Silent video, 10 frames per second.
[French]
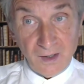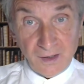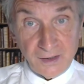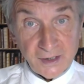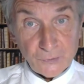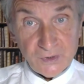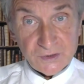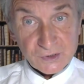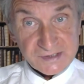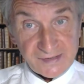
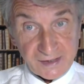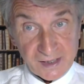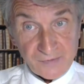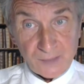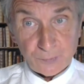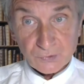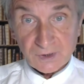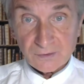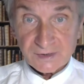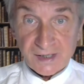L'héroïne de Tsvetaeva
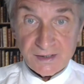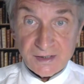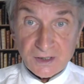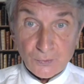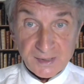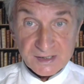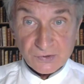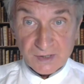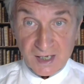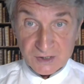pourtant n'est ni le
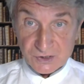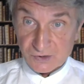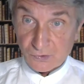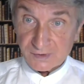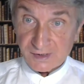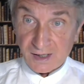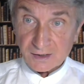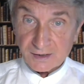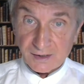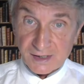personnage
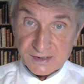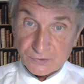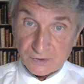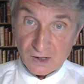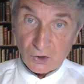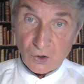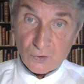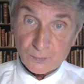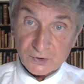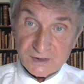secondaire qui reste dans
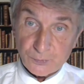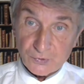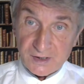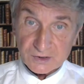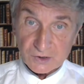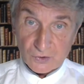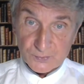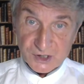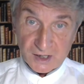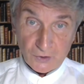l'ombre d'Hippolyte
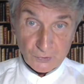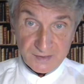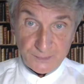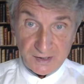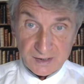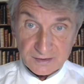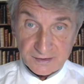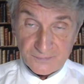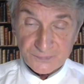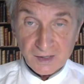comme chez Euripide,